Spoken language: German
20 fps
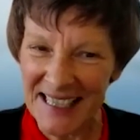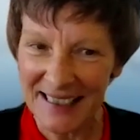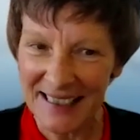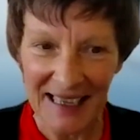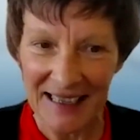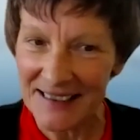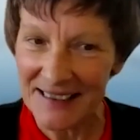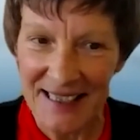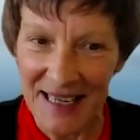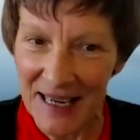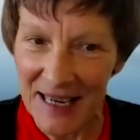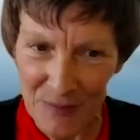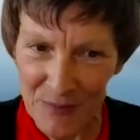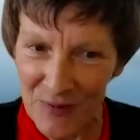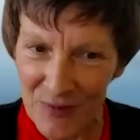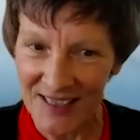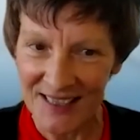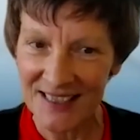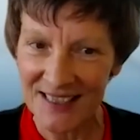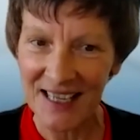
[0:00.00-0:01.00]
nicht ganz
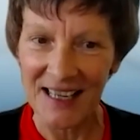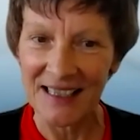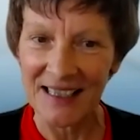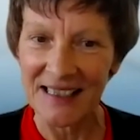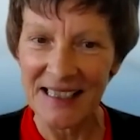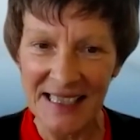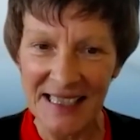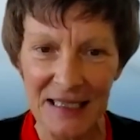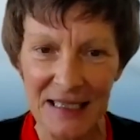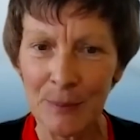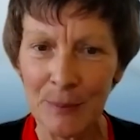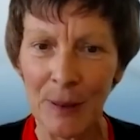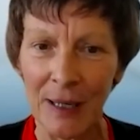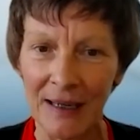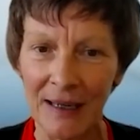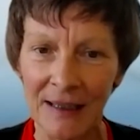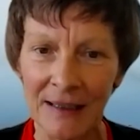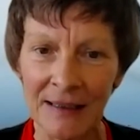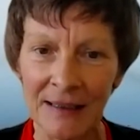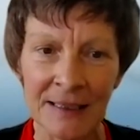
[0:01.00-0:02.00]
einfach
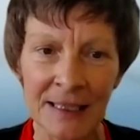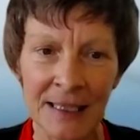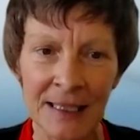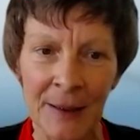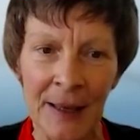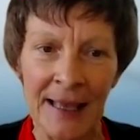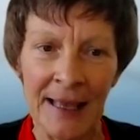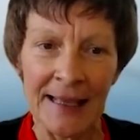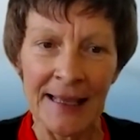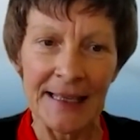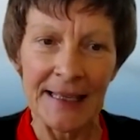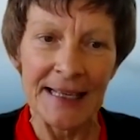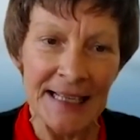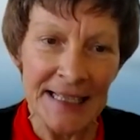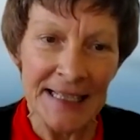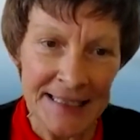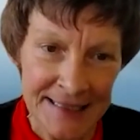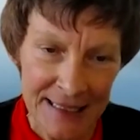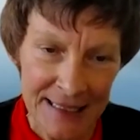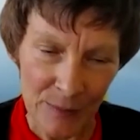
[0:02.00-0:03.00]
skalierbar,
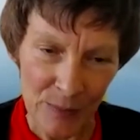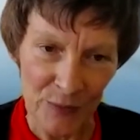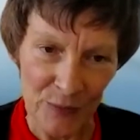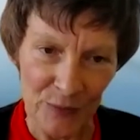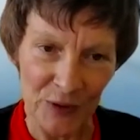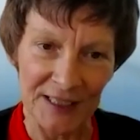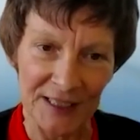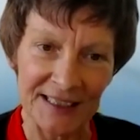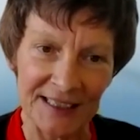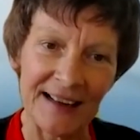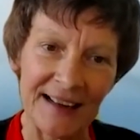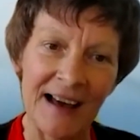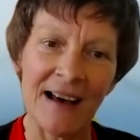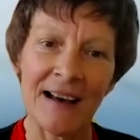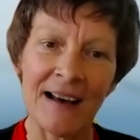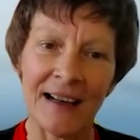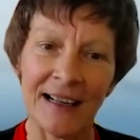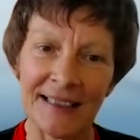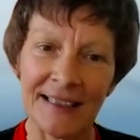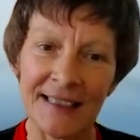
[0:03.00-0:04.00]
ist aber für eine
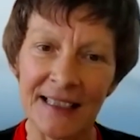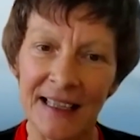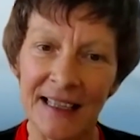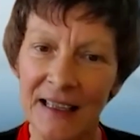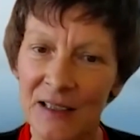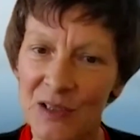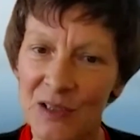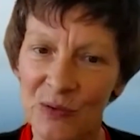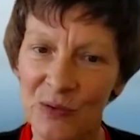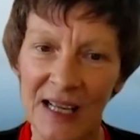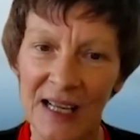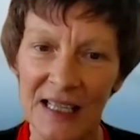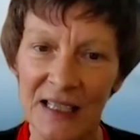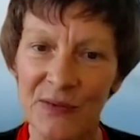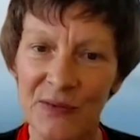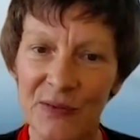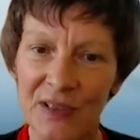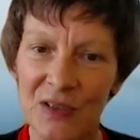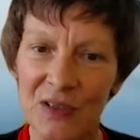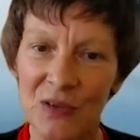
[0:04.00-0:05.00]
nachhaltige
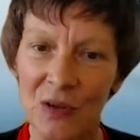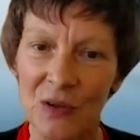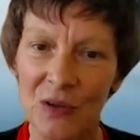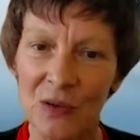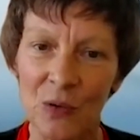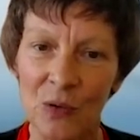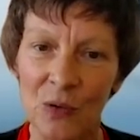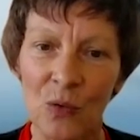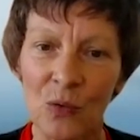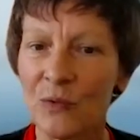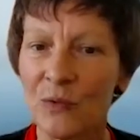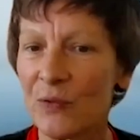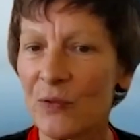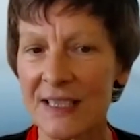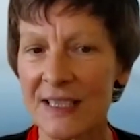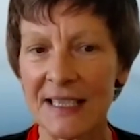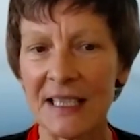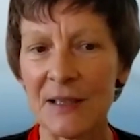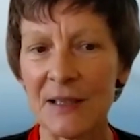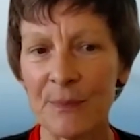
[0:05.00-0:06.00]
Gesundheitsversorgung
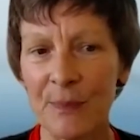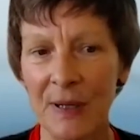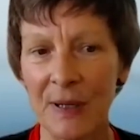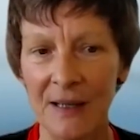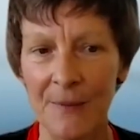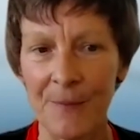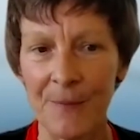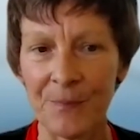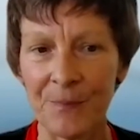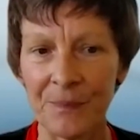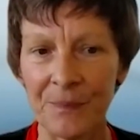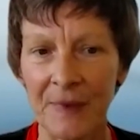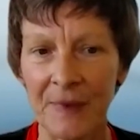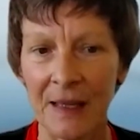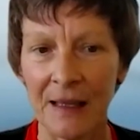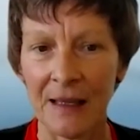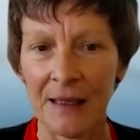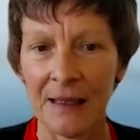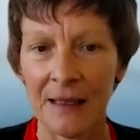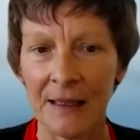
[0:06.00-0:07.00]
unverzichtbar.
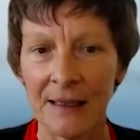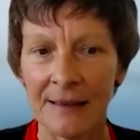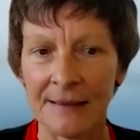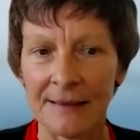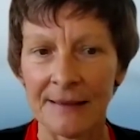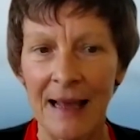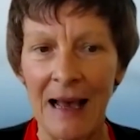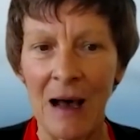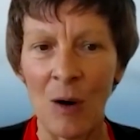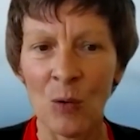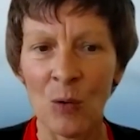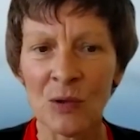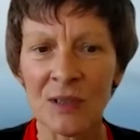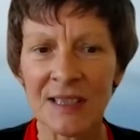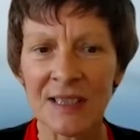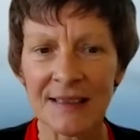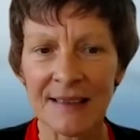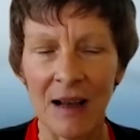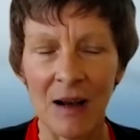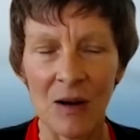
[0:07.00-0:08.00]
Der
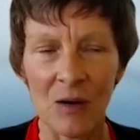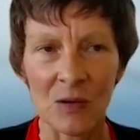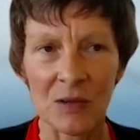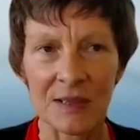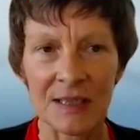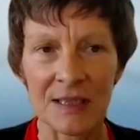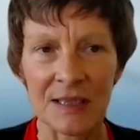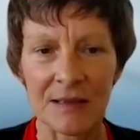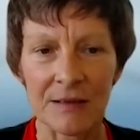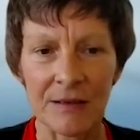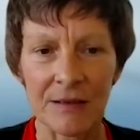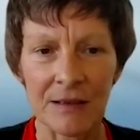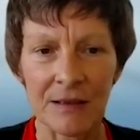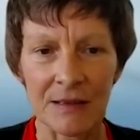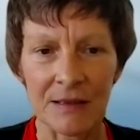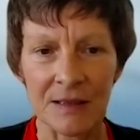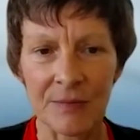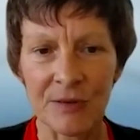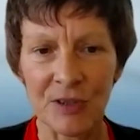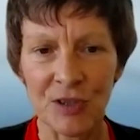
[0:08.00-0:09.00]
Austausch
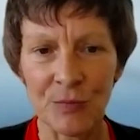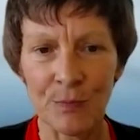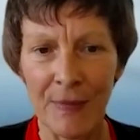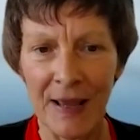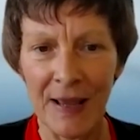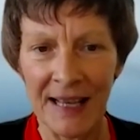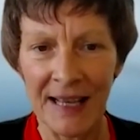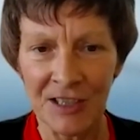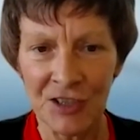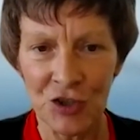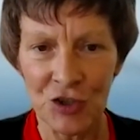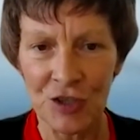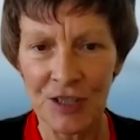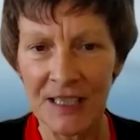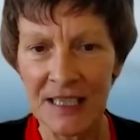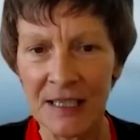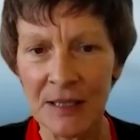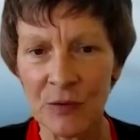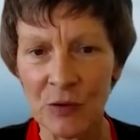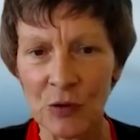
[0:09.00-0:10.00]
zwischen
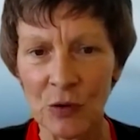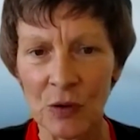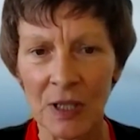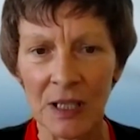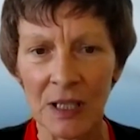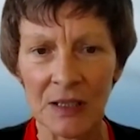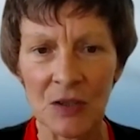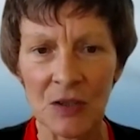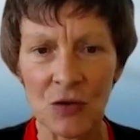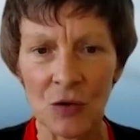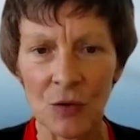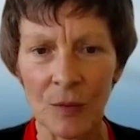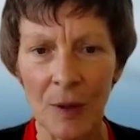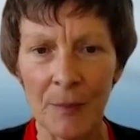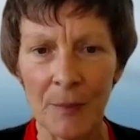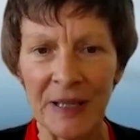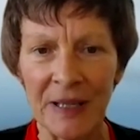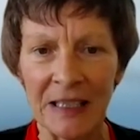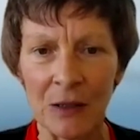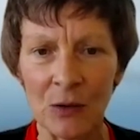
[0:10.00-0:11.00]
Menschen, nicht nur zur
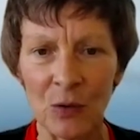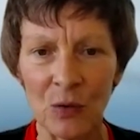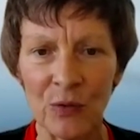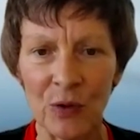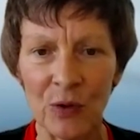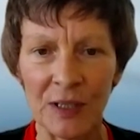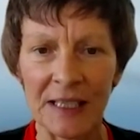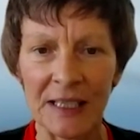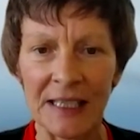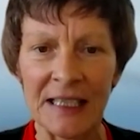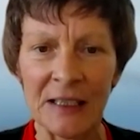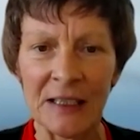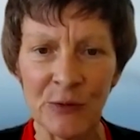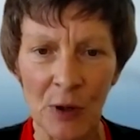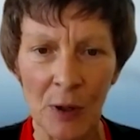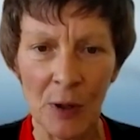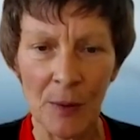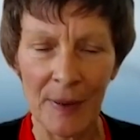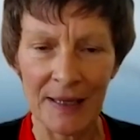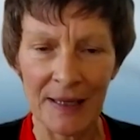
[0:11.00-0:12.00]
Übermittlung von
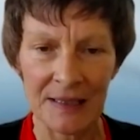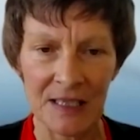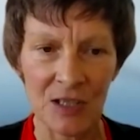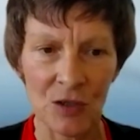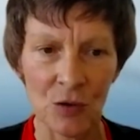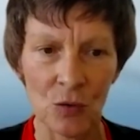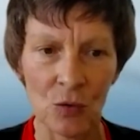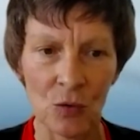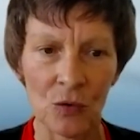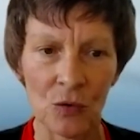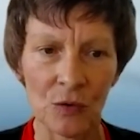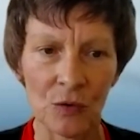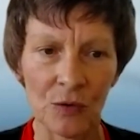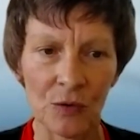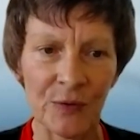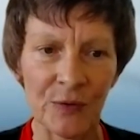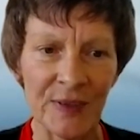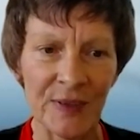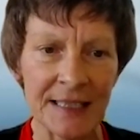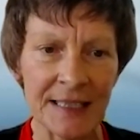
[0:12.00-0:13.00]
Information
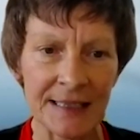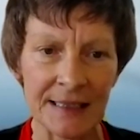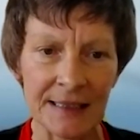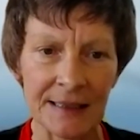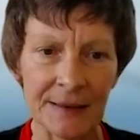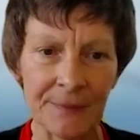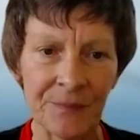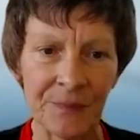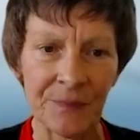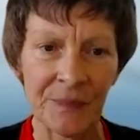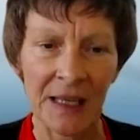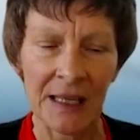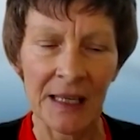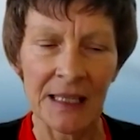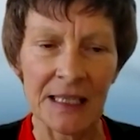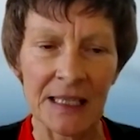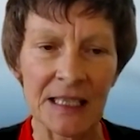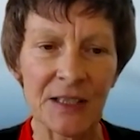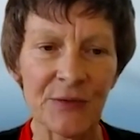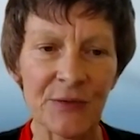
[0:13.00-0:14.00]
und Wissen,
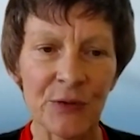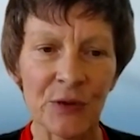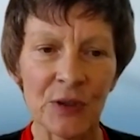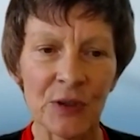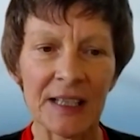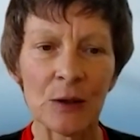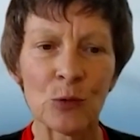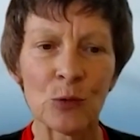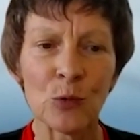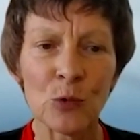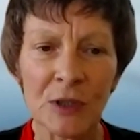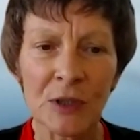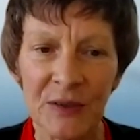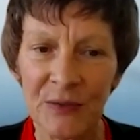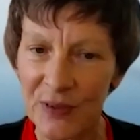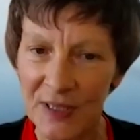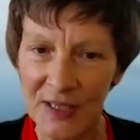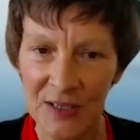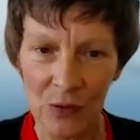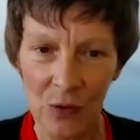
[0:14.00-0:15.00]
ist für eine
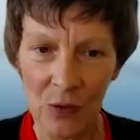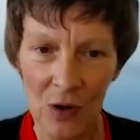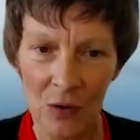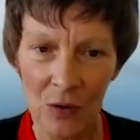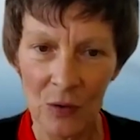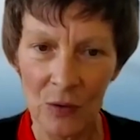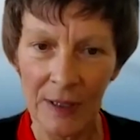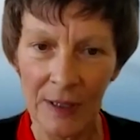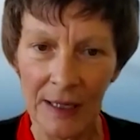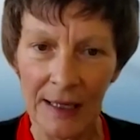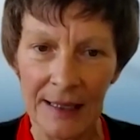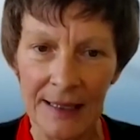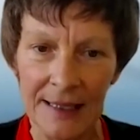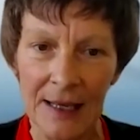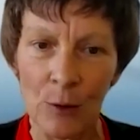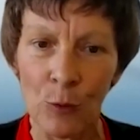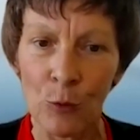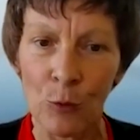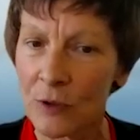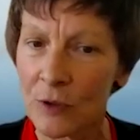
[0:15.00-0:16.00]
gute Versorgung
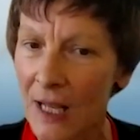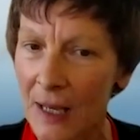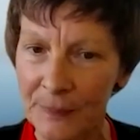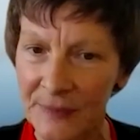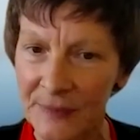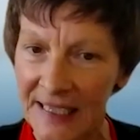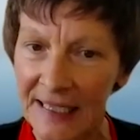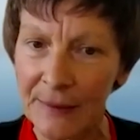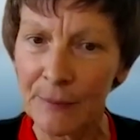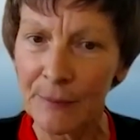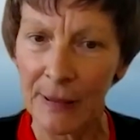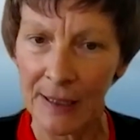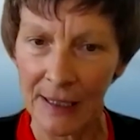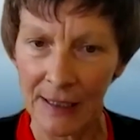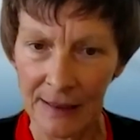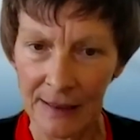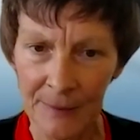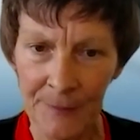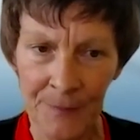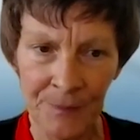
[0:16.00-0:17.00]

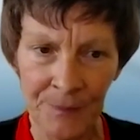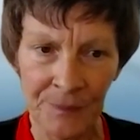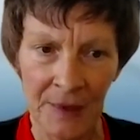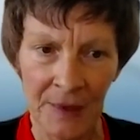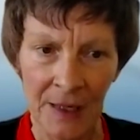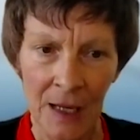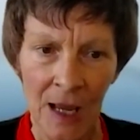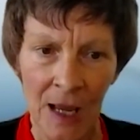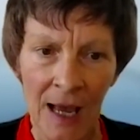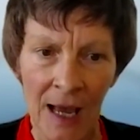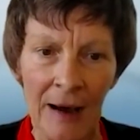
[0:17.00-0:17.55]
unabdingbar.